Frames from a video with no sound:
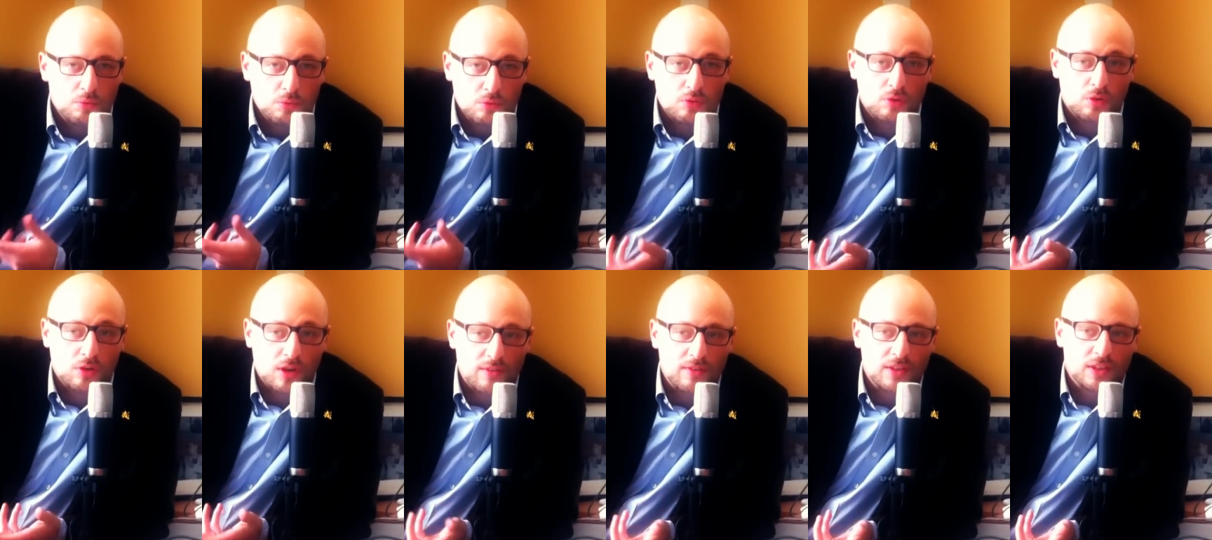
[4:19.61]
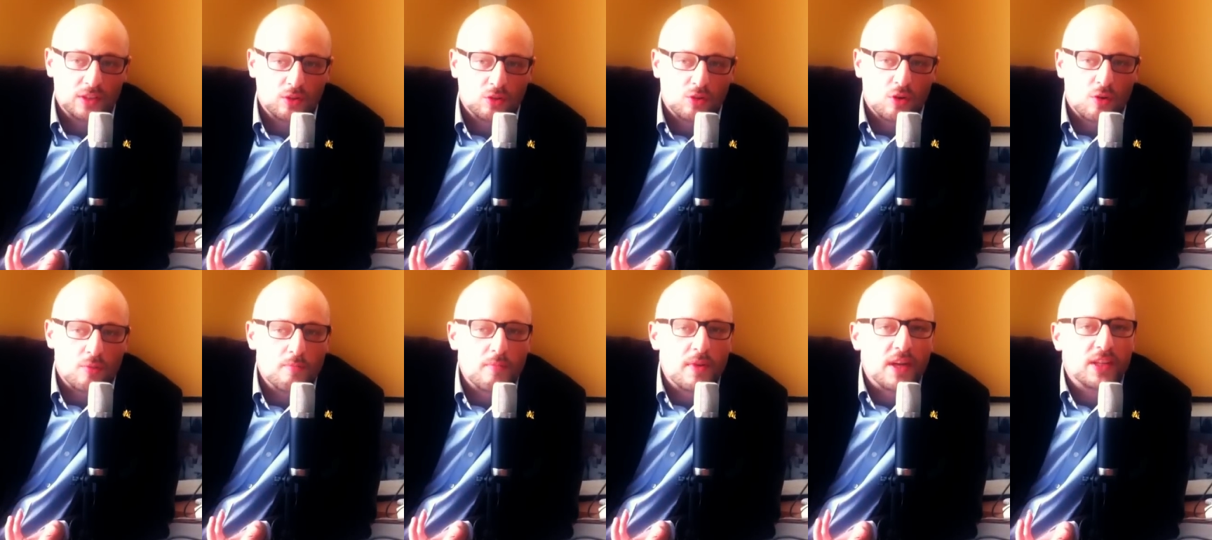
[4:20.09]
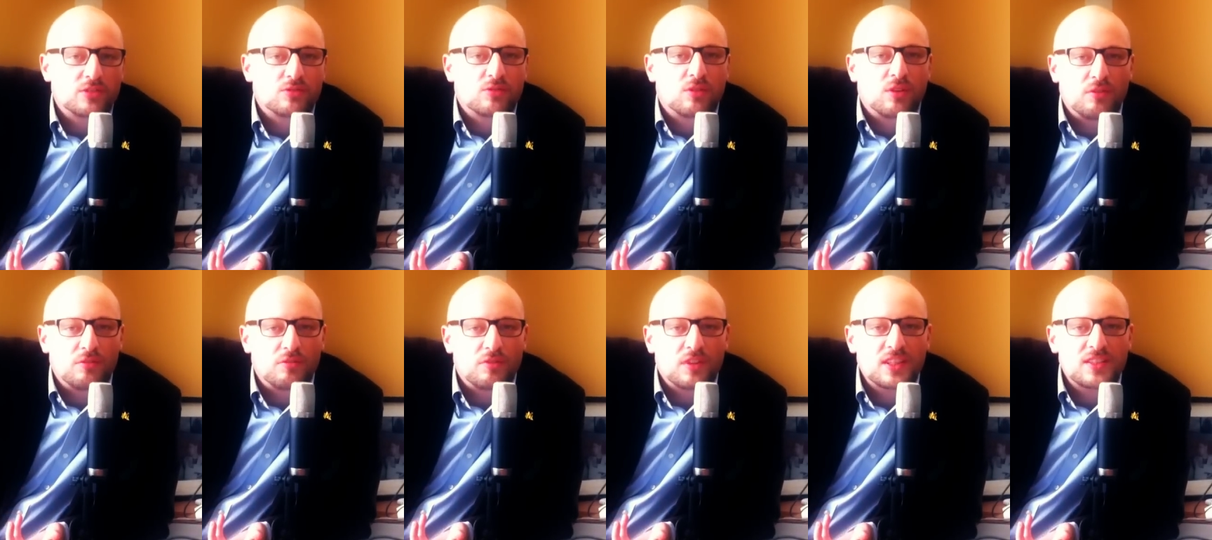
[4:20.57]
pur non avendo
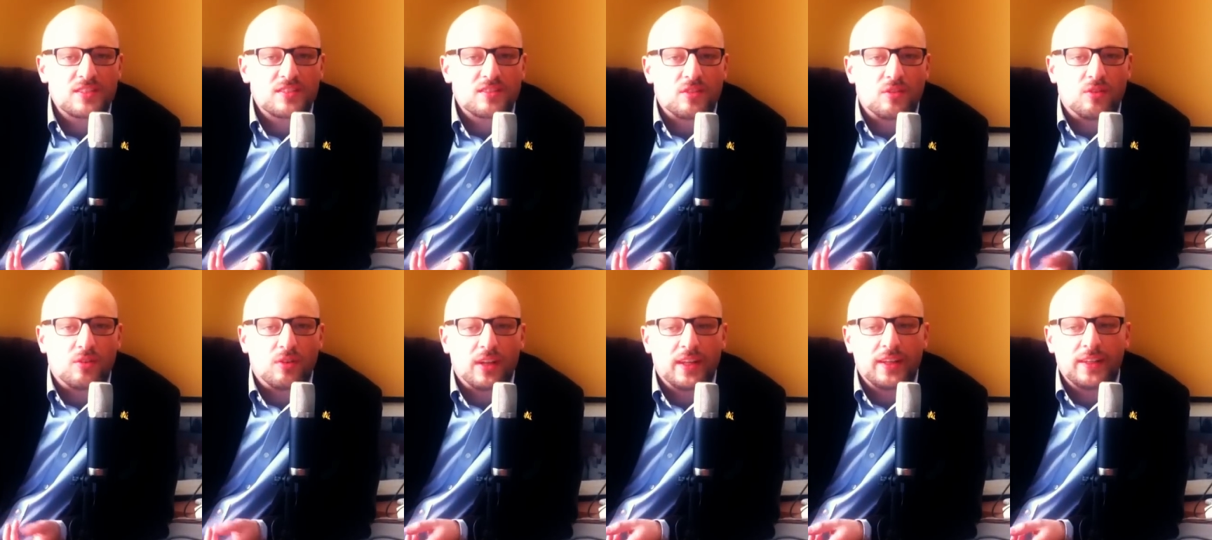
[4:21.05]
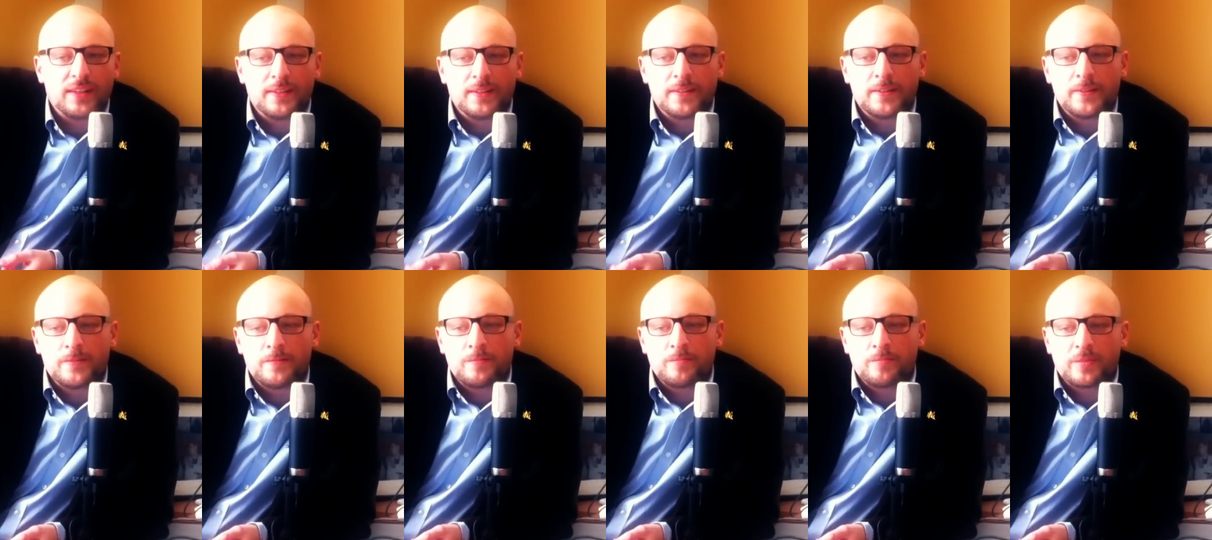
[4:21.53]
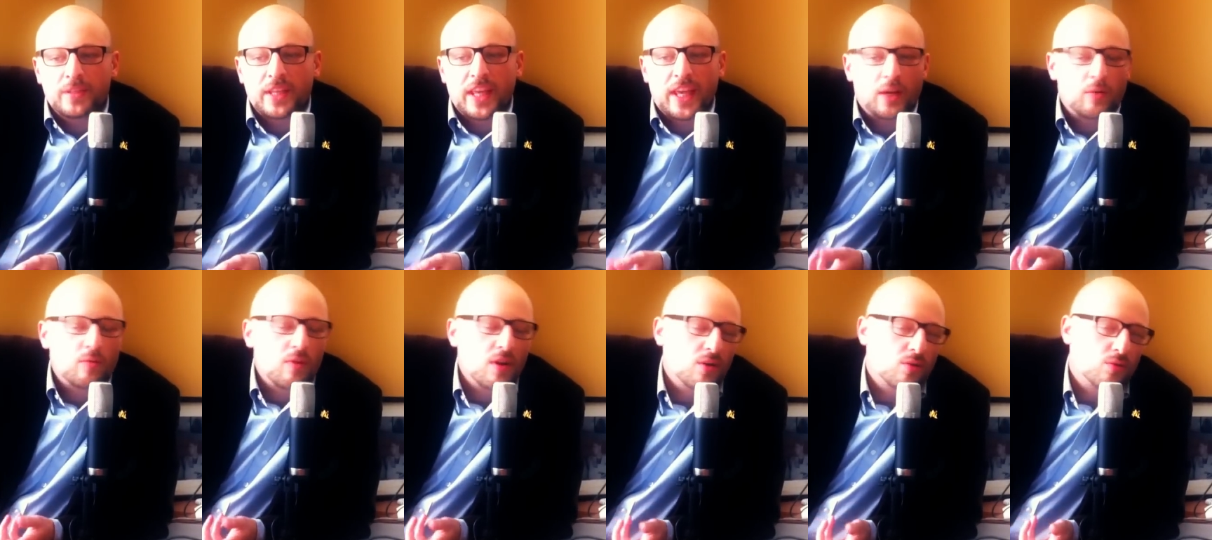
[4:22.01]
commesso l'infrazione,
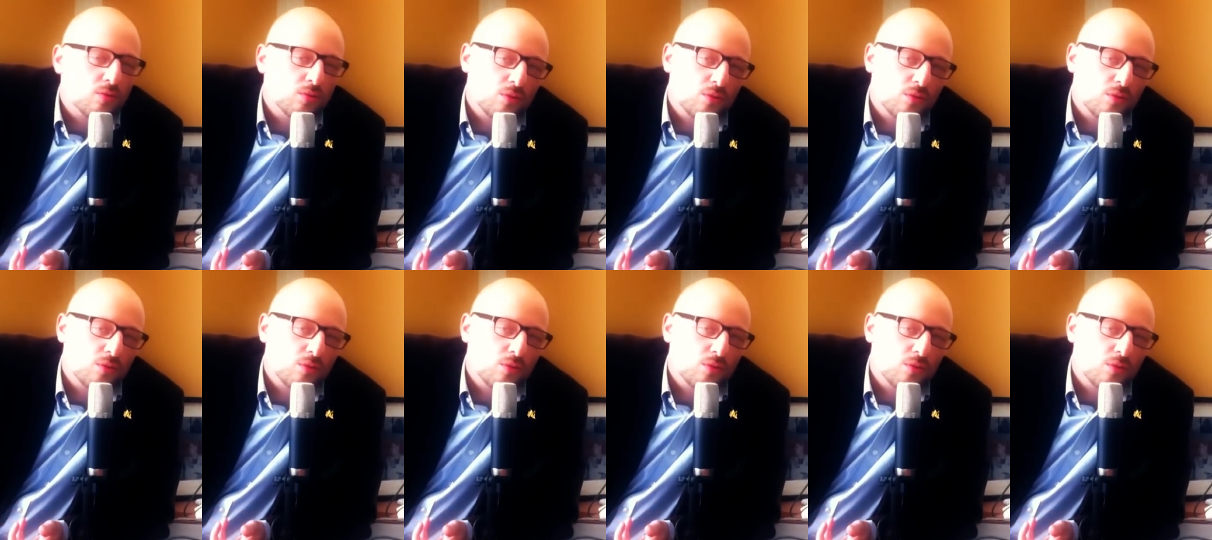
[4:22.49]
e